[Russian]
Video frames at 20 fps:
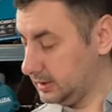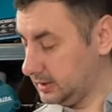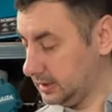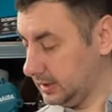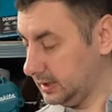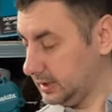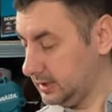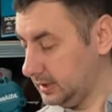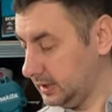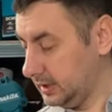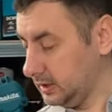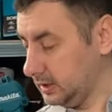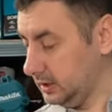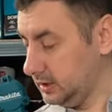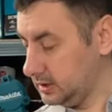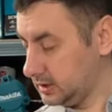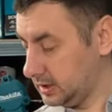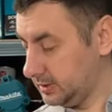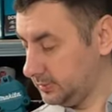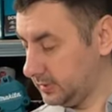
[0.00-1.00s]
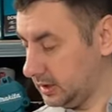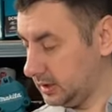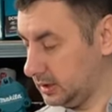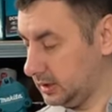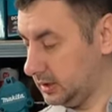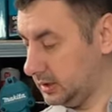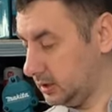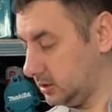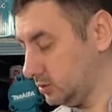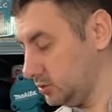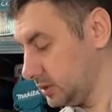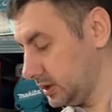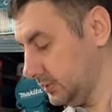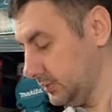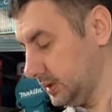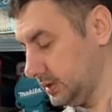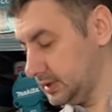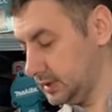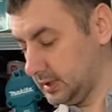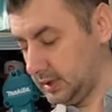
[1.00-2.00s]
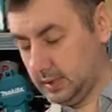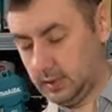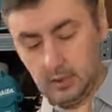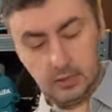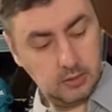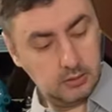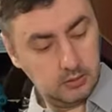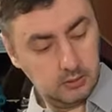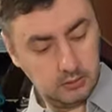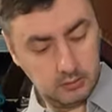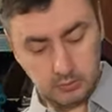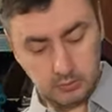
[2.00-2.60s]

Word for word: как на английском, так и на русском языке.